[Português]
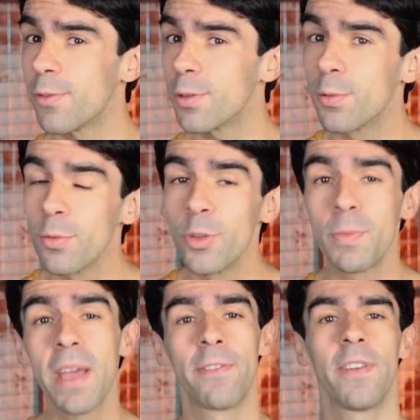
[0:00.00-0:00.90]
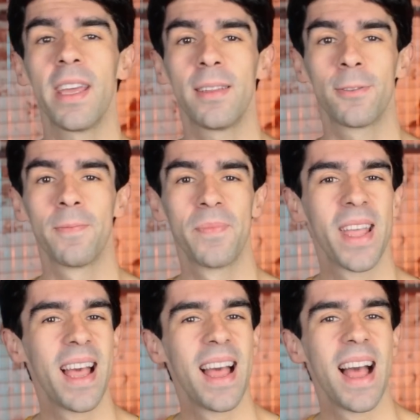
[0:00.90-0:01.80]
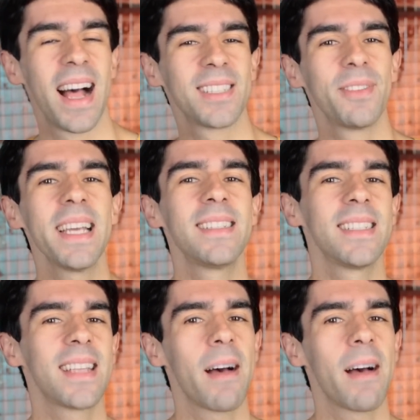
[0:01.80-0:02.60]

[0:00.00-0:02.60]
for tudo muito bem feito. Às vezes,